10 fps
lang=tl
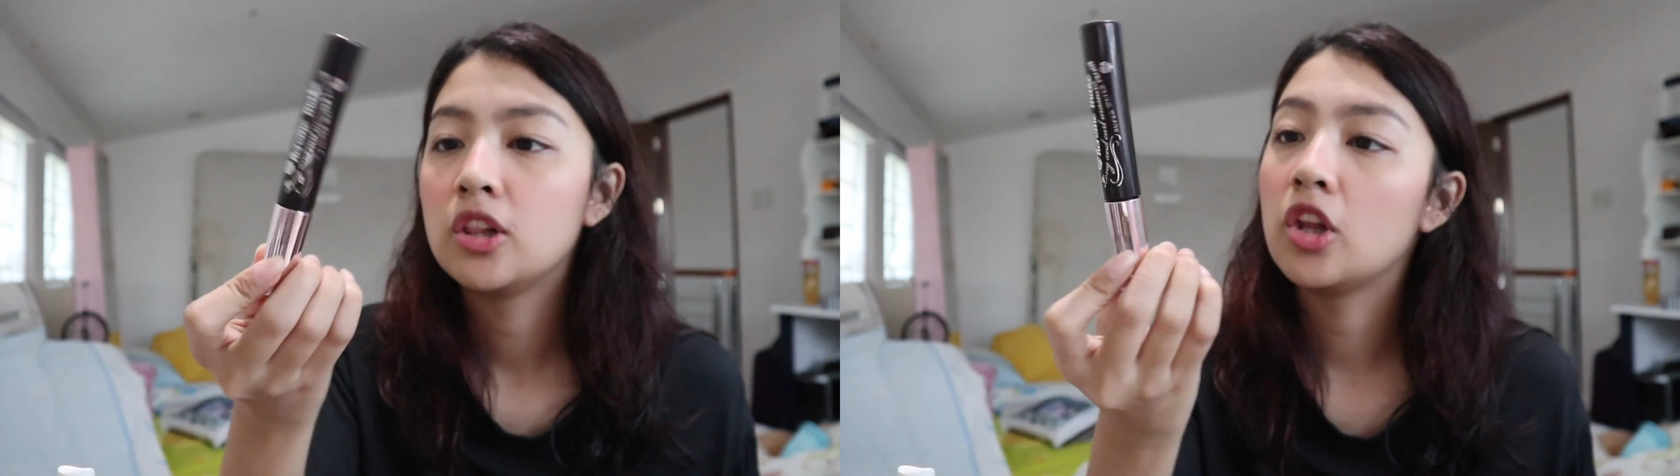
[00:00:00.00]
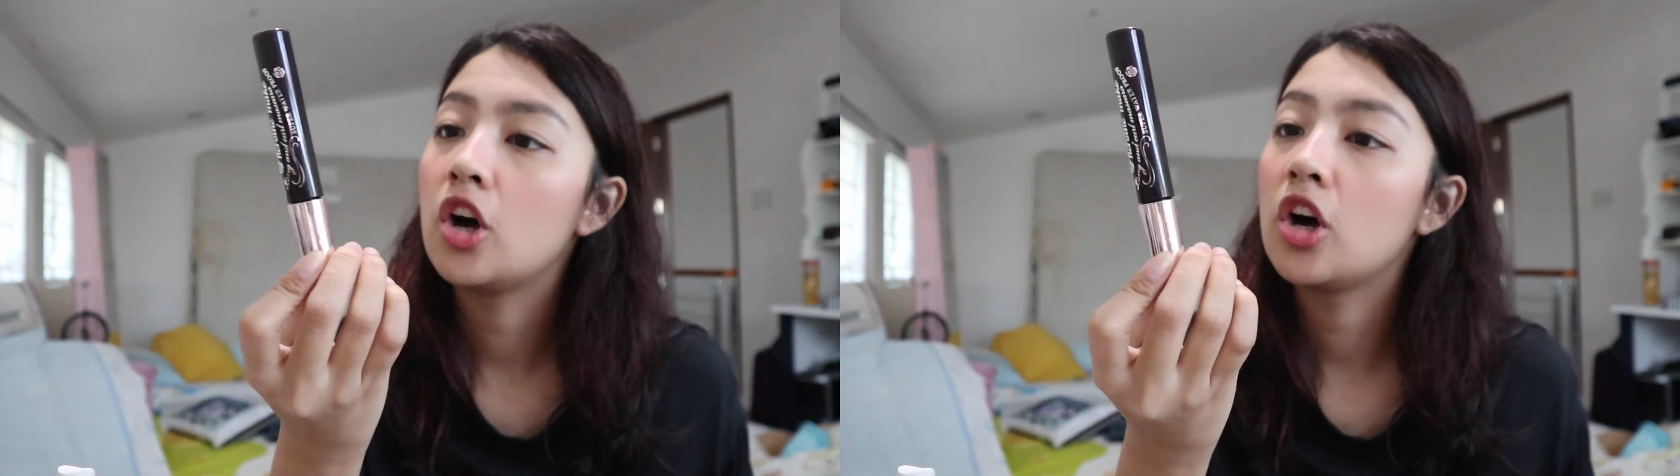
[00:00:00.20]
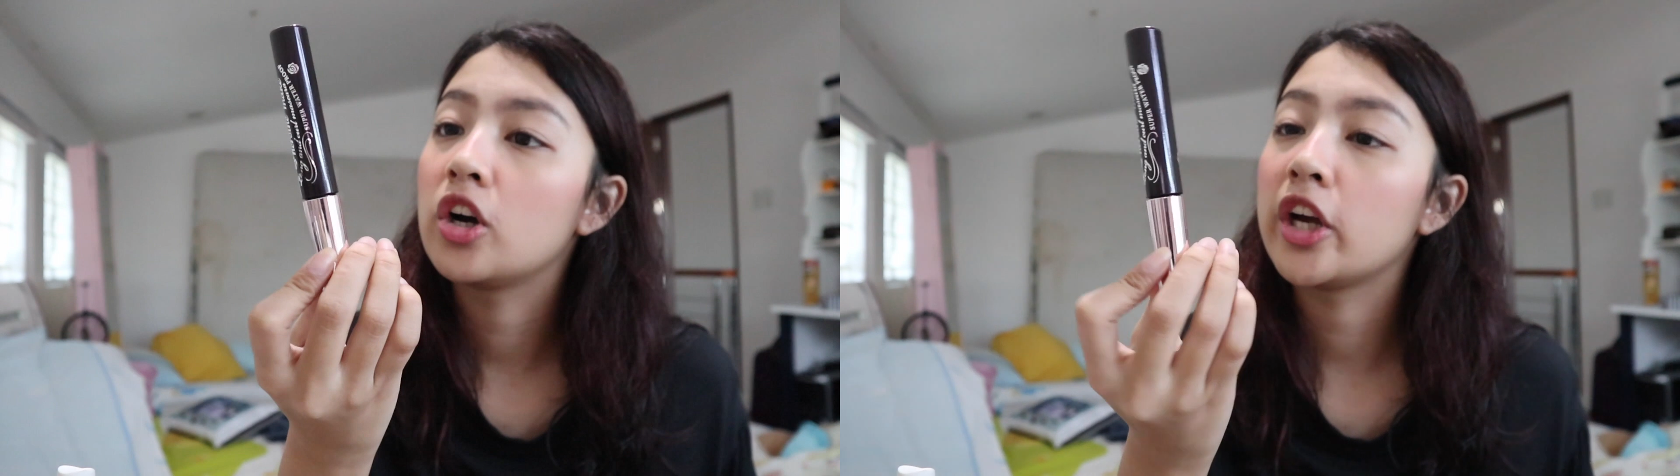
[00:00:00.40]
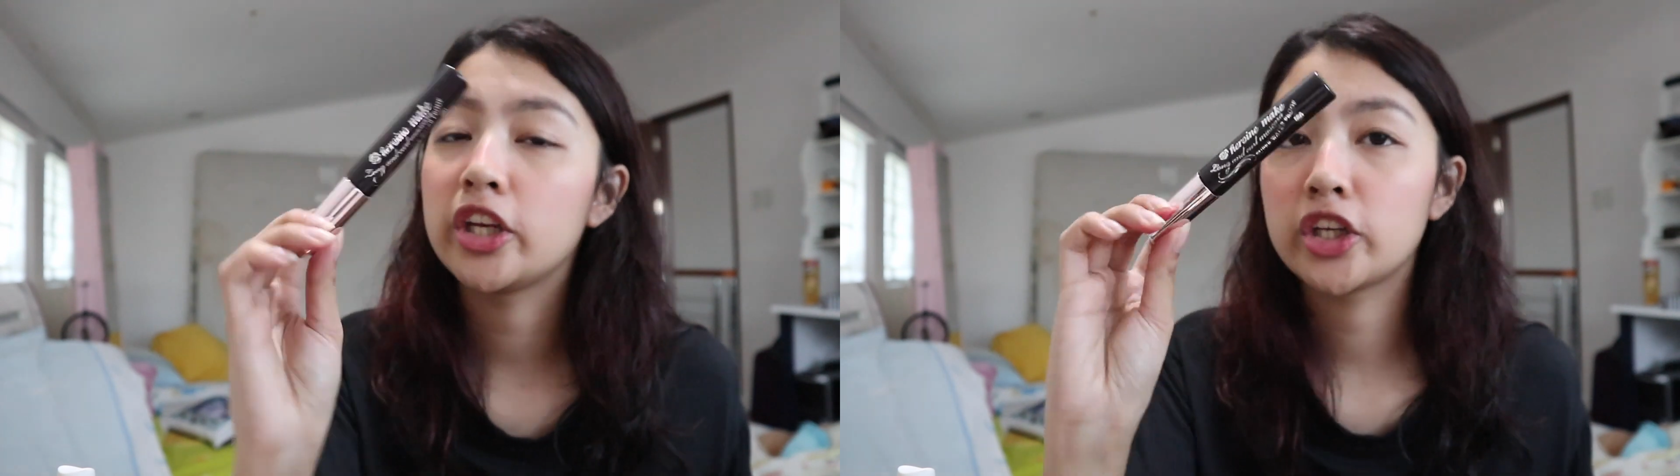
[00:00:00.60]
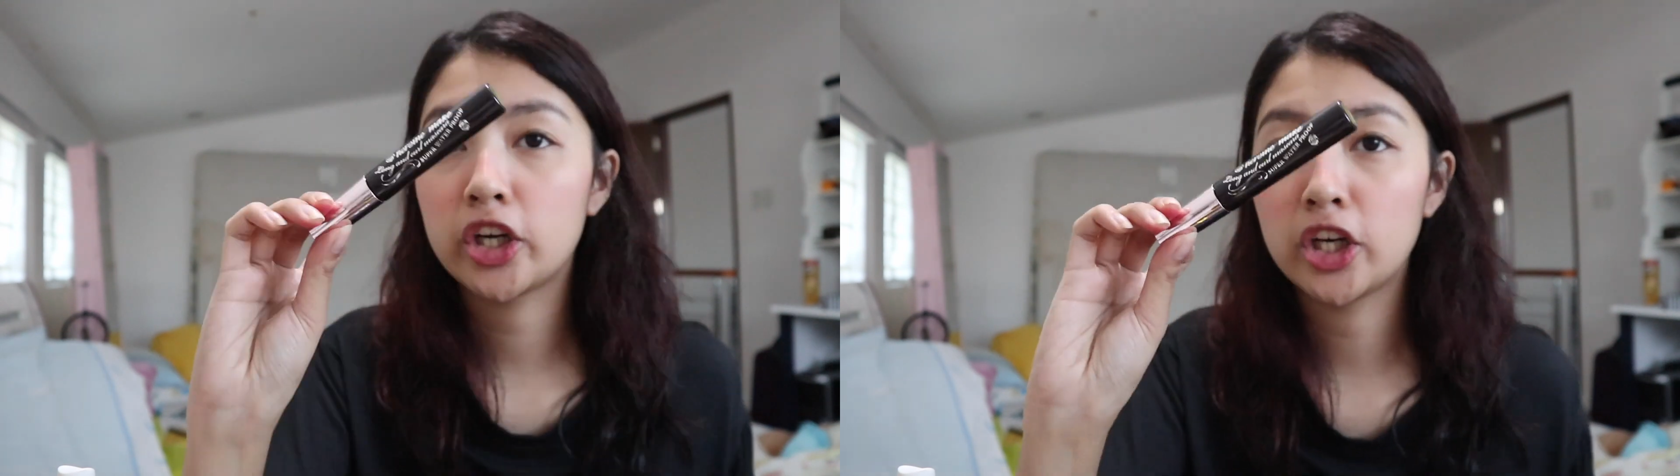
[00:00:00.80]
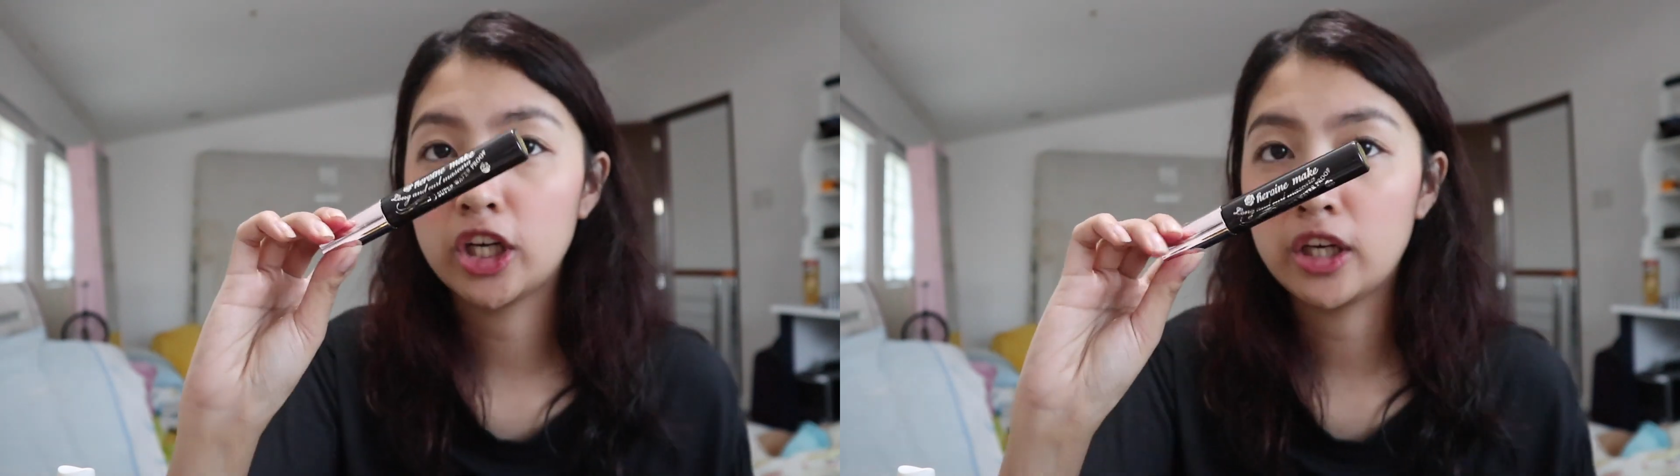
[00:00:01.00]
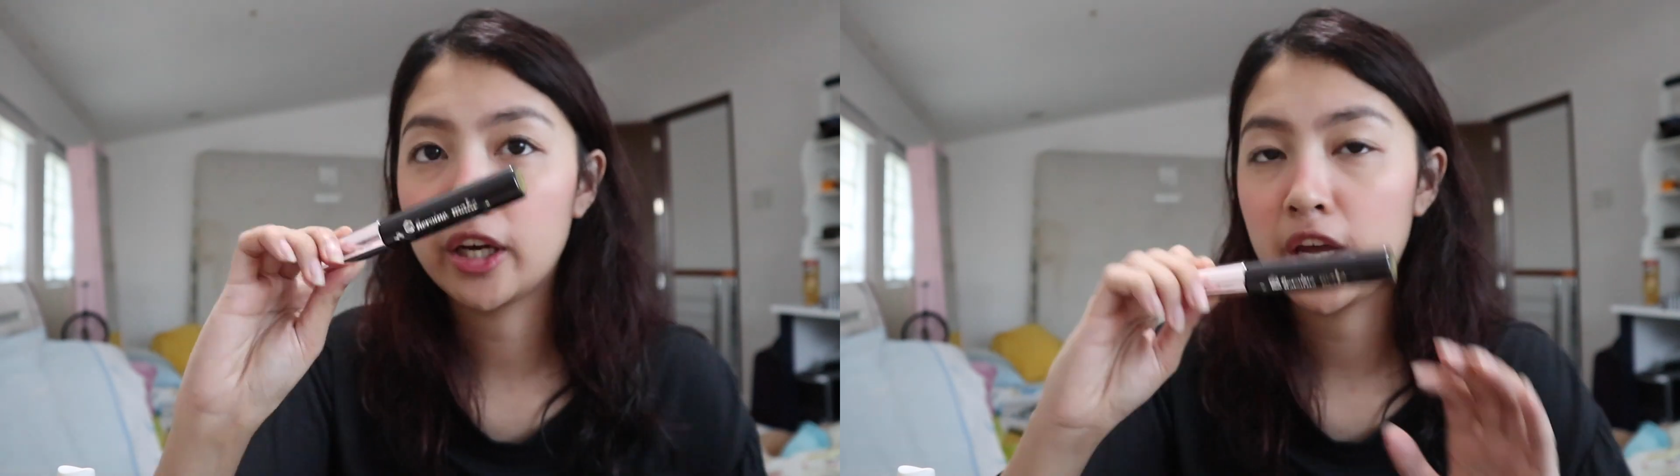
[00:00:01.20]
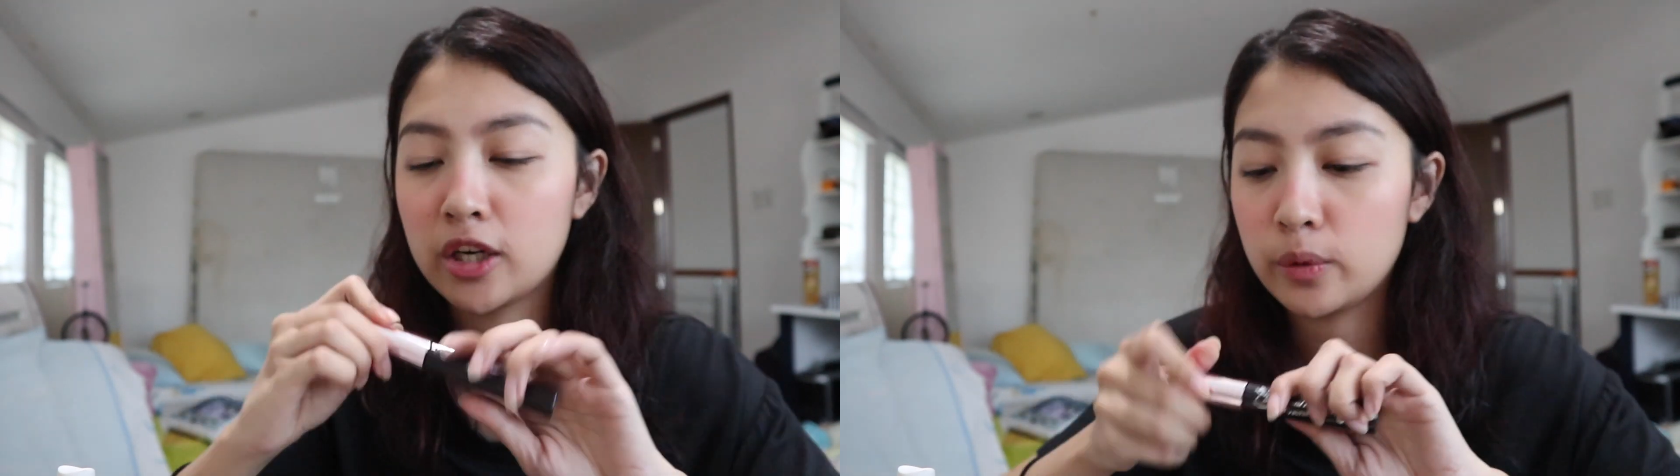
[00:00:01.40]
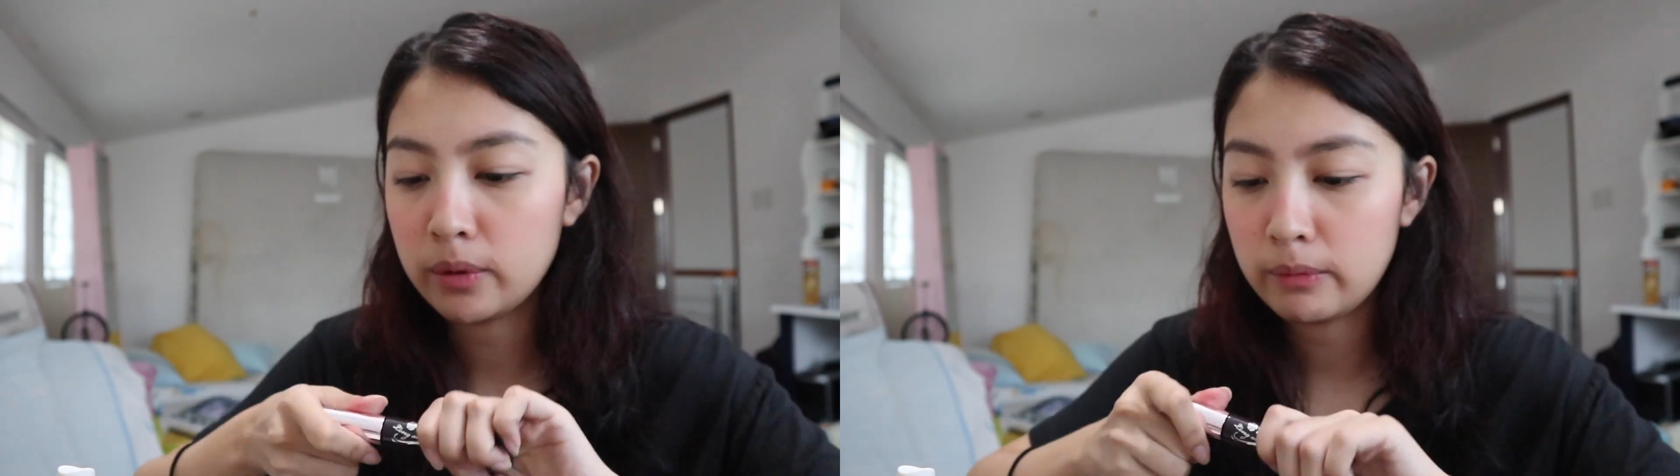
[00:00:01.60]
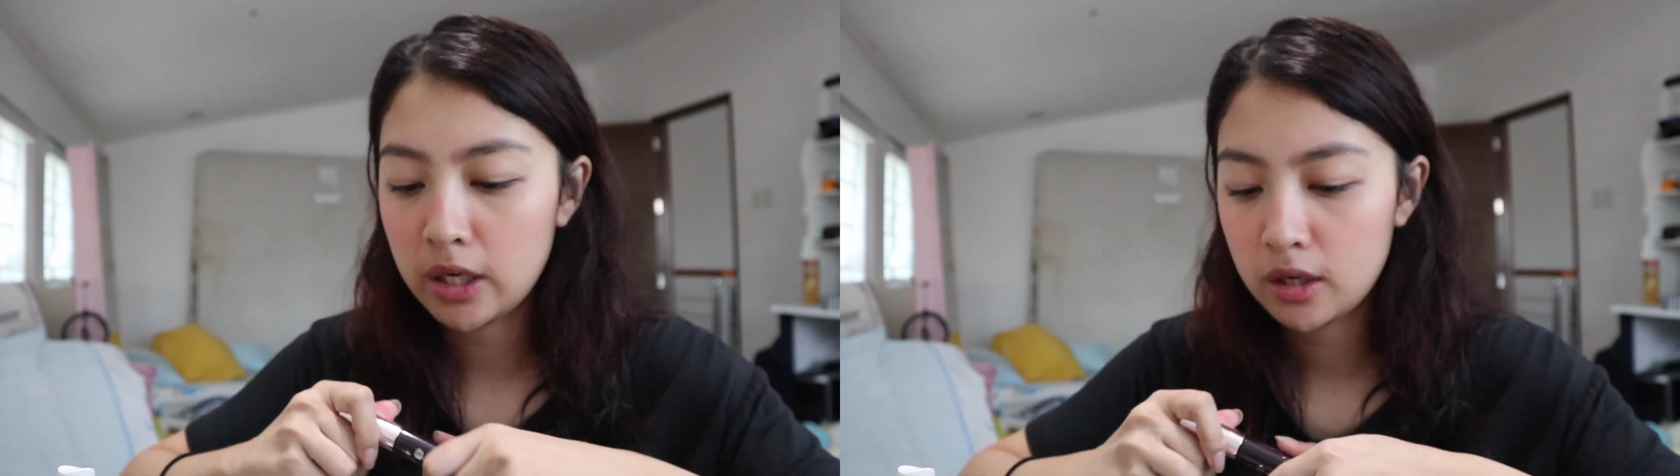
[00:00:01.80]
Long and curl ng
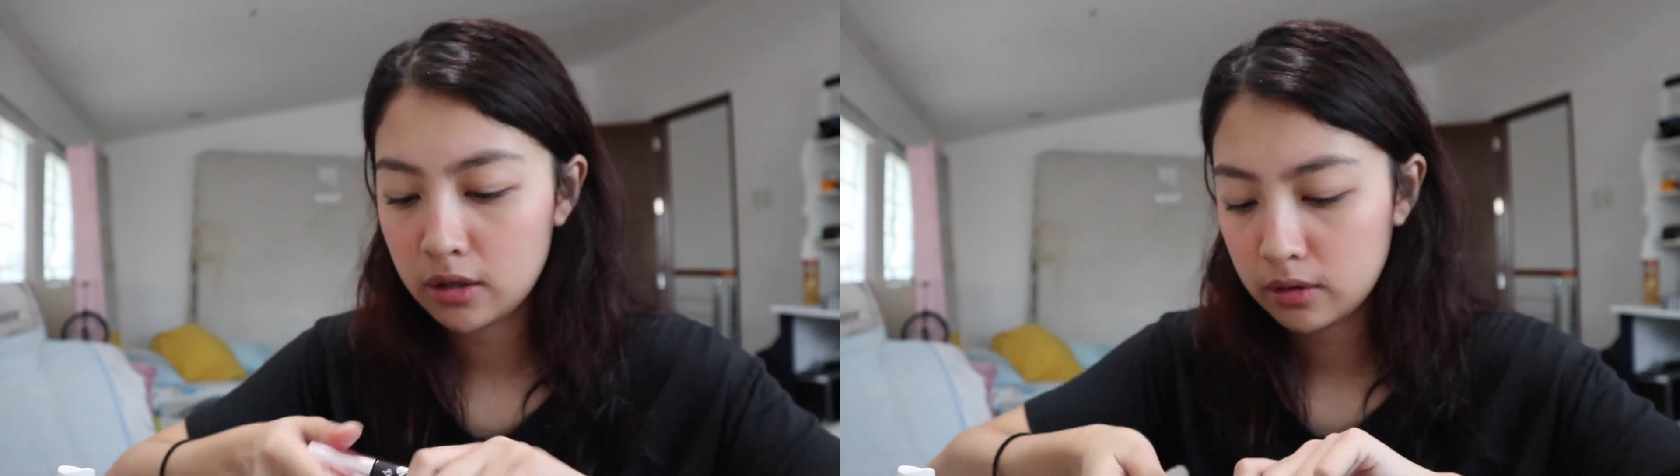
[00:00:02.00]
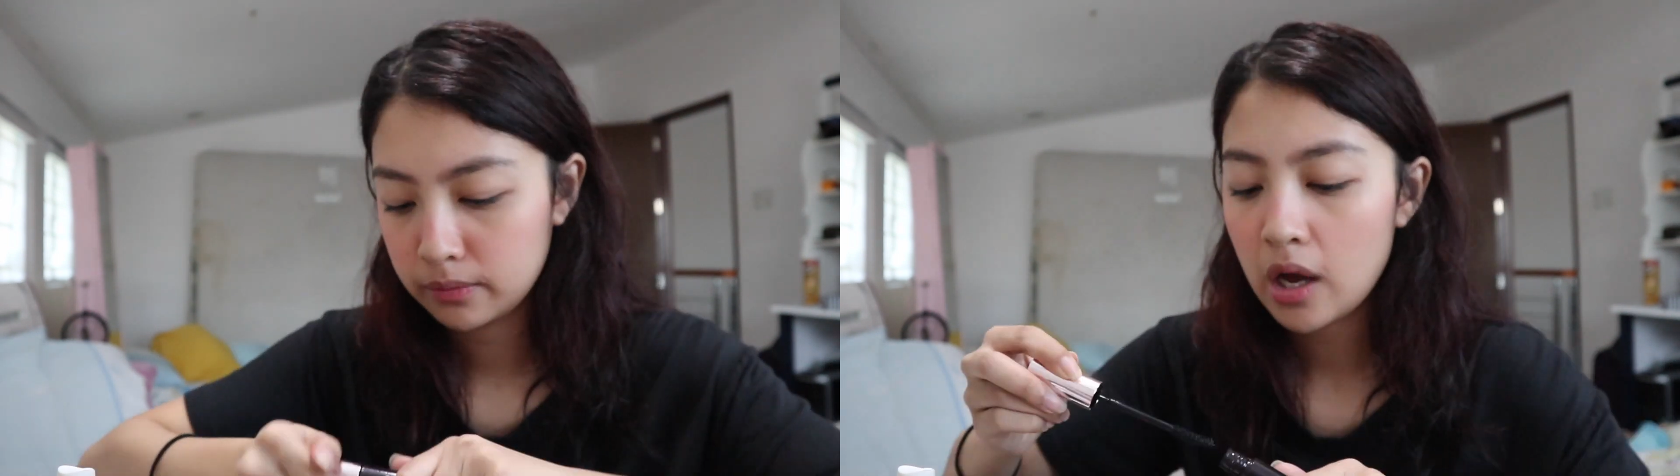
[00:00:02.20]
Heroin Make.